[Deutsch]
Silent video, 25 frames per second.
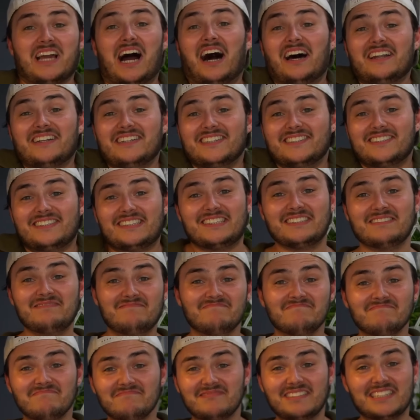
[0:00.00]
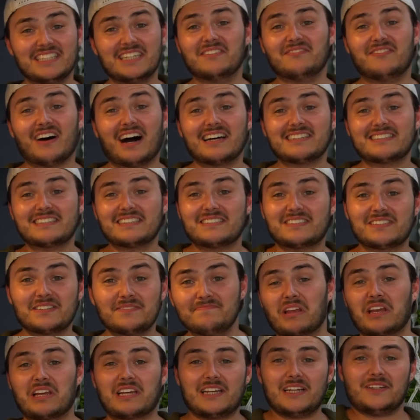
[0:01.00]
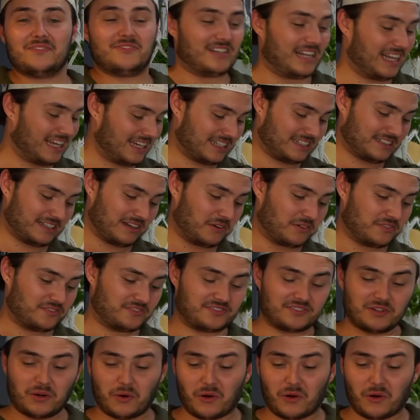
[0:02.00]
Gar nichts. Ihr wartet. Ihr geht vielleicht auf